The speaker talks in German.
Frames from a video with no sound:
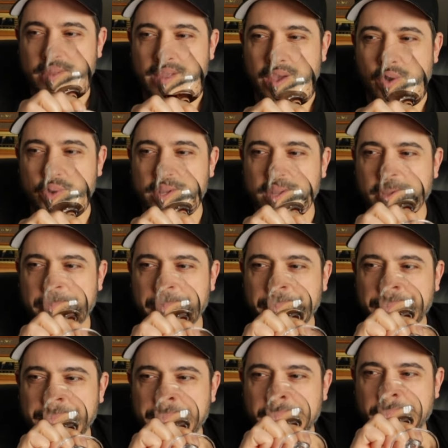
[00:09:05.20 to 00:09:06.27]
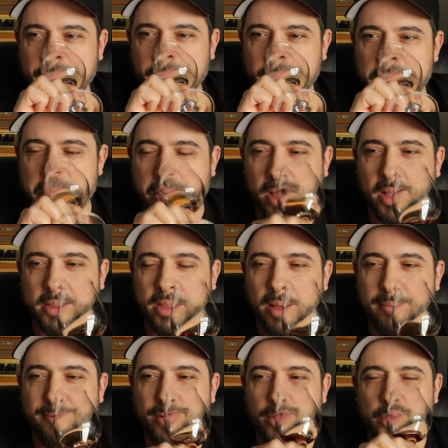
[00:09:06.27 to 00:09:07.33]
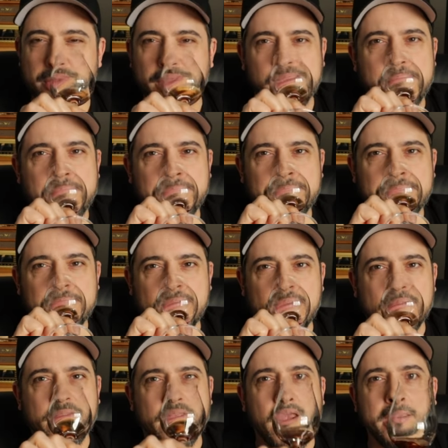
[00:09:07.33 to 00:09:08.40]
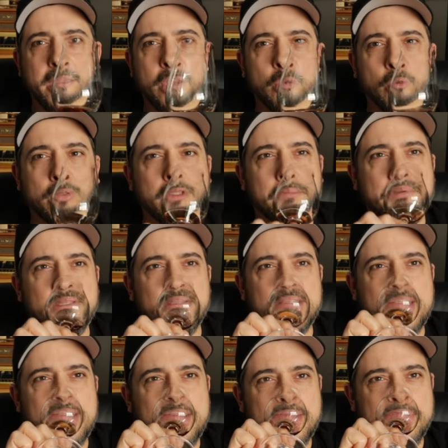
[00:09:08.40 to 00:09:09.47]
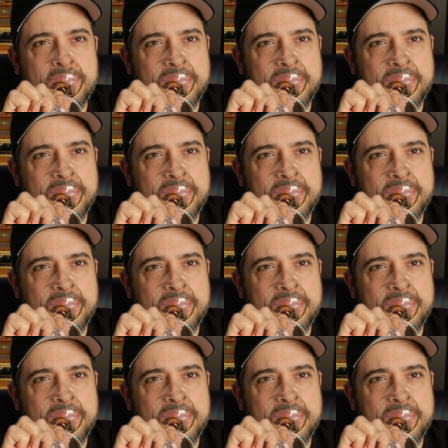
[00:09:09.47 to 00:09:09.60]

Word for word: Auch eine Bratapfel und eine, eine eingekochte Birne.